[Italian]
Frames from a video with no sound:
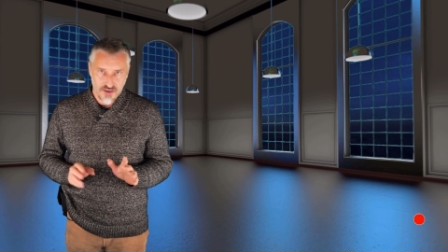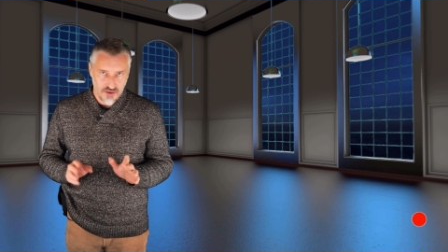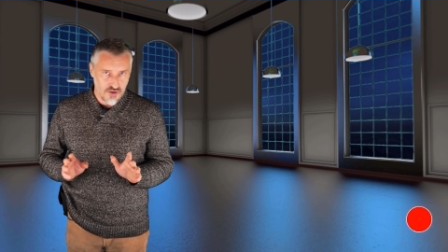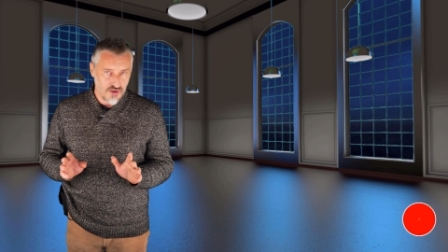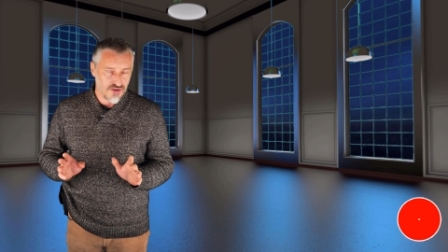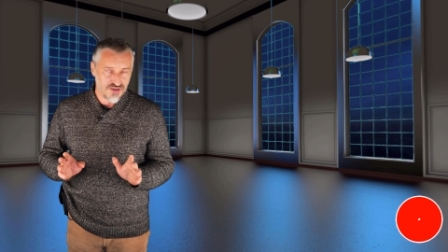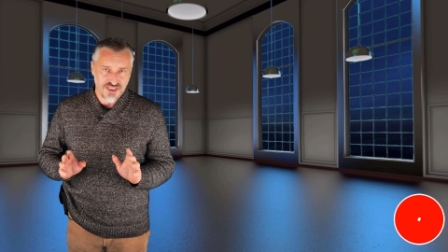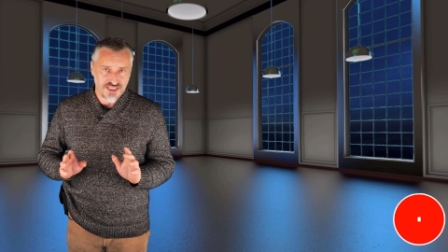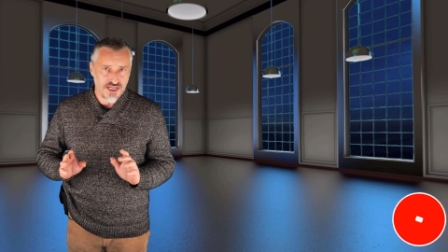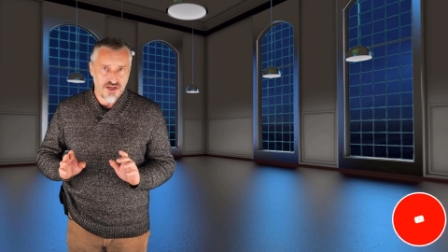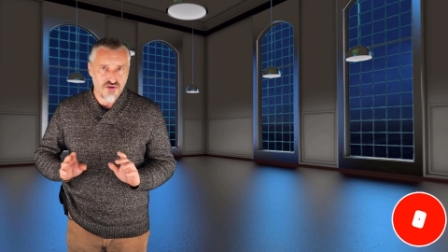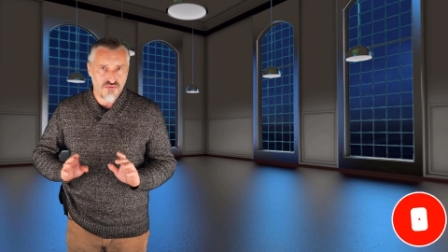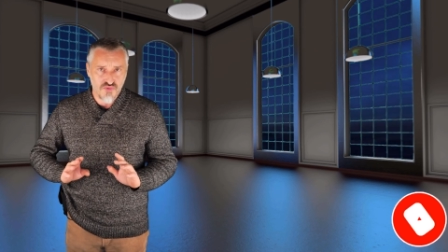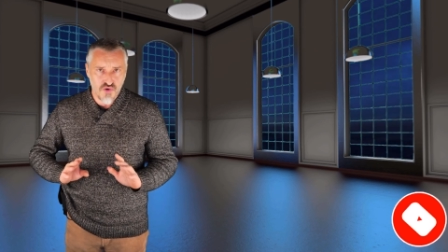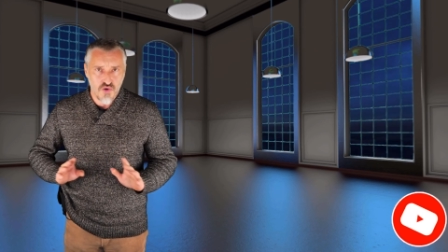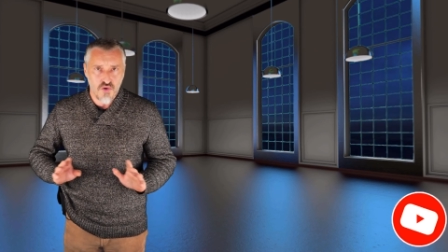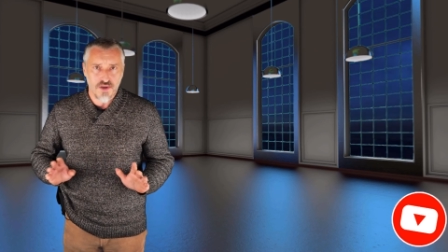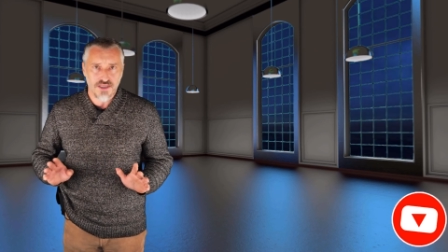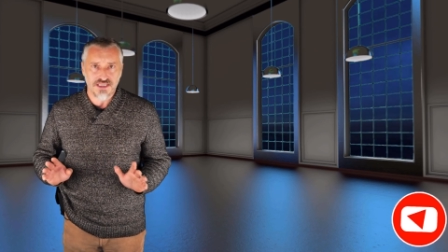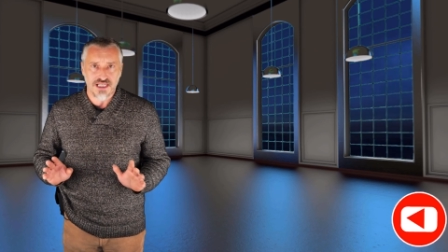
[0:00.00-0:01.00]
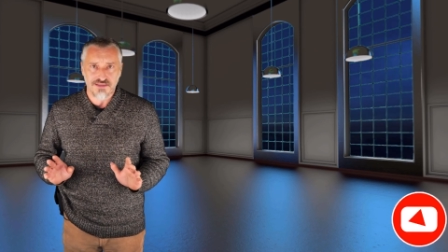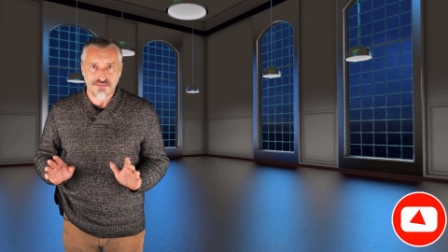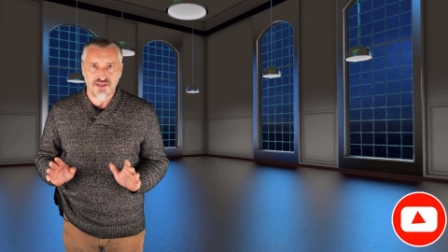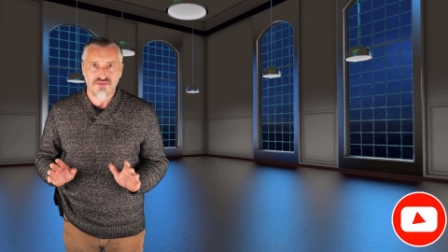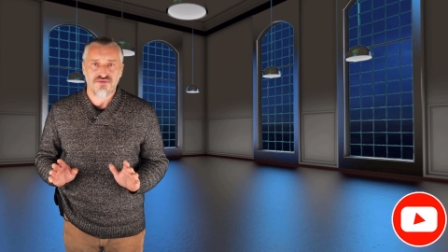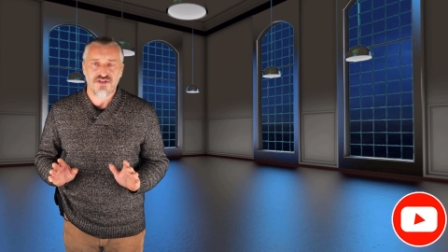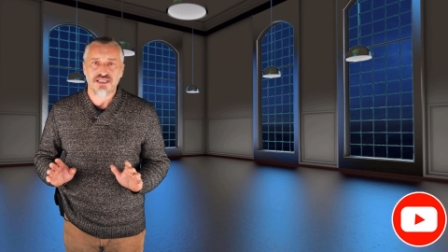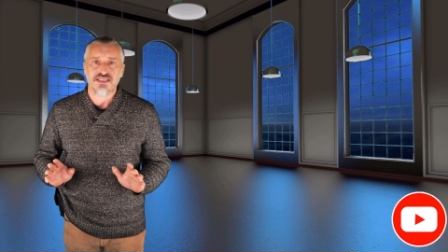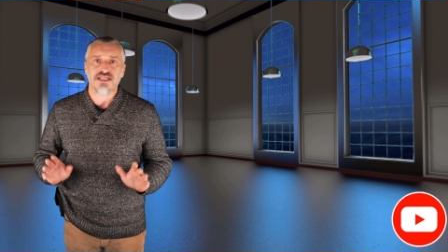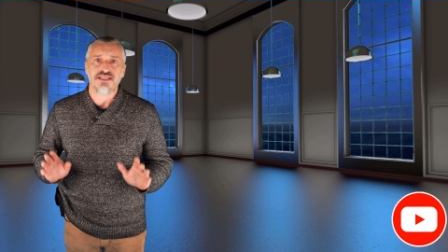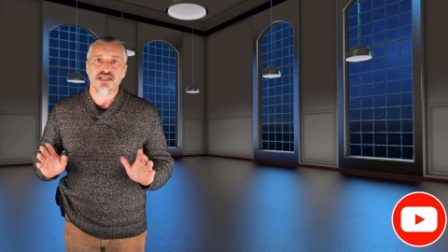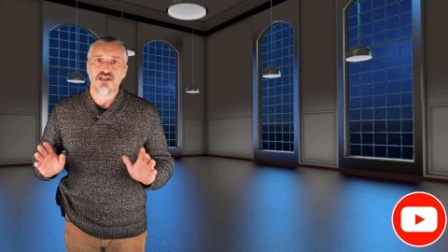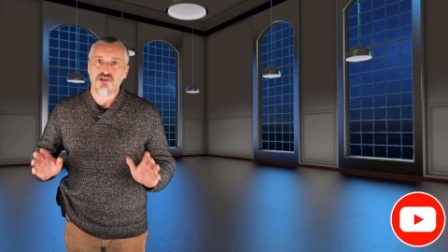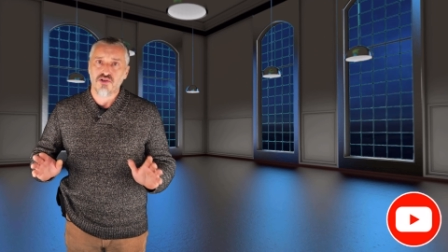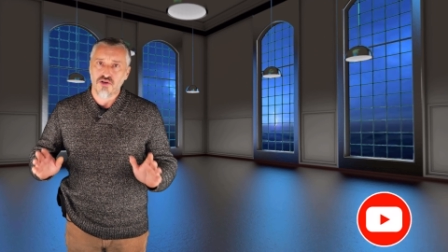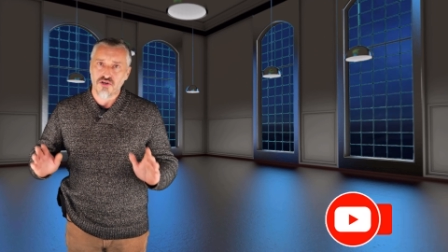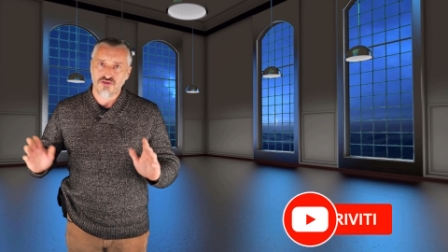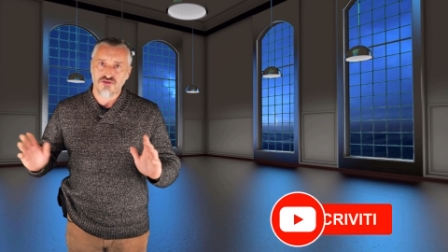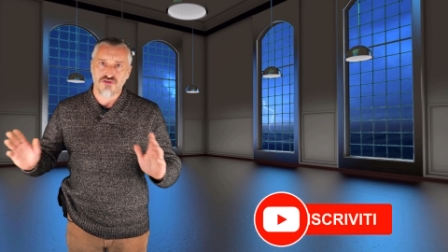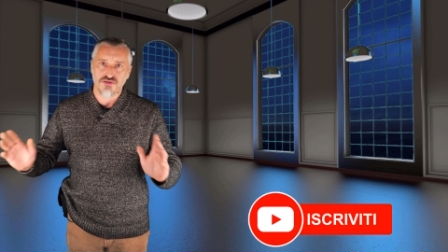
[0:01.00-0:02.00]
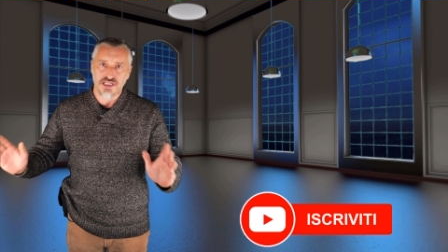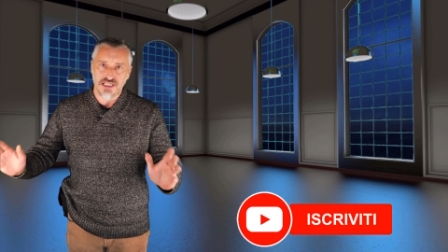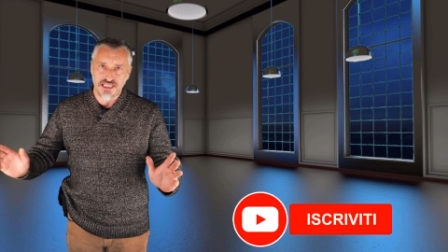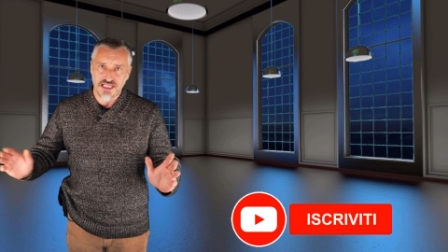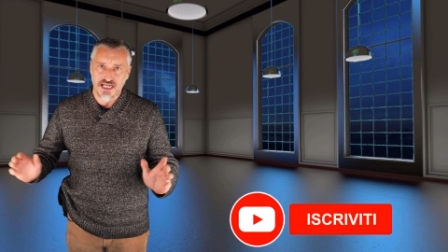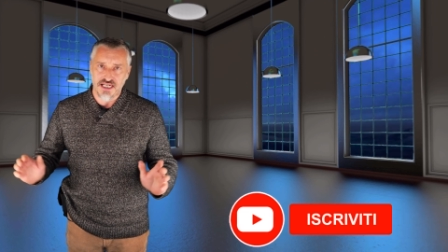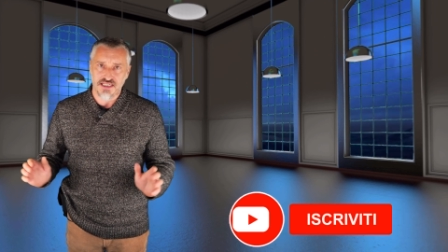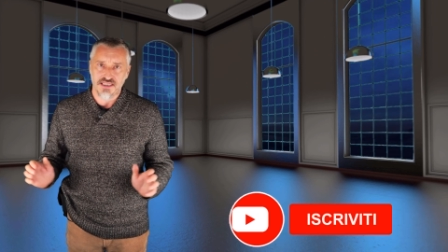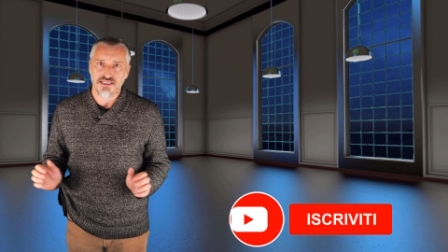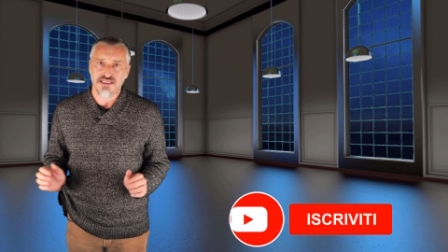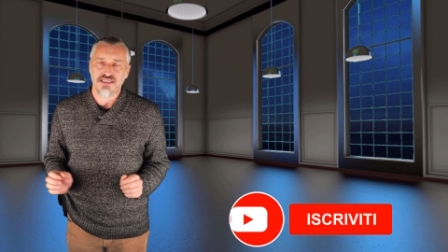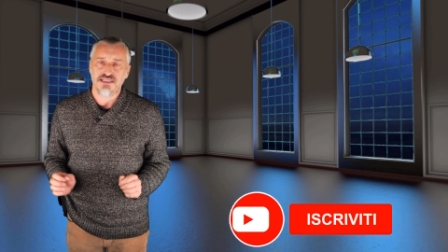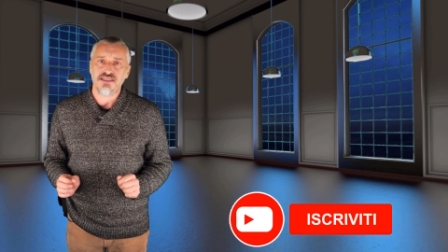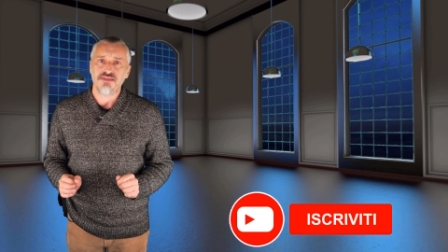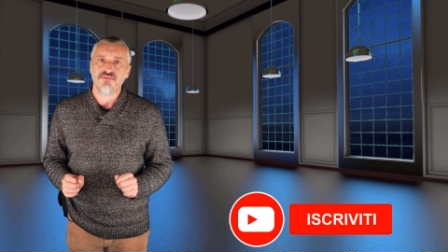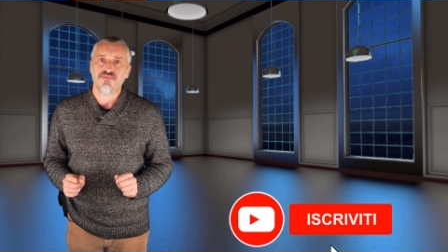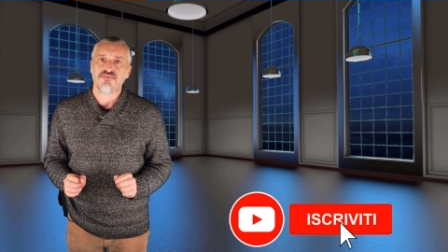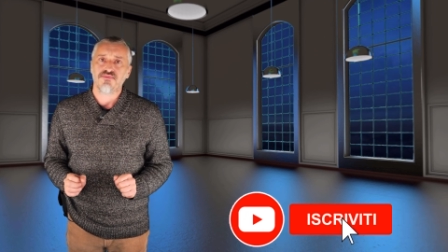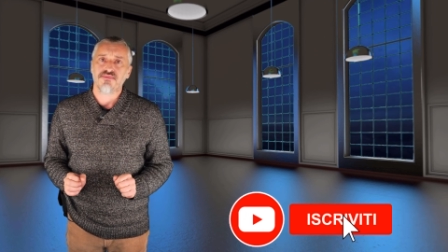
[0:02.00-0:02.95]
cosa che comunque andrebbe fatta nel corso degli anni,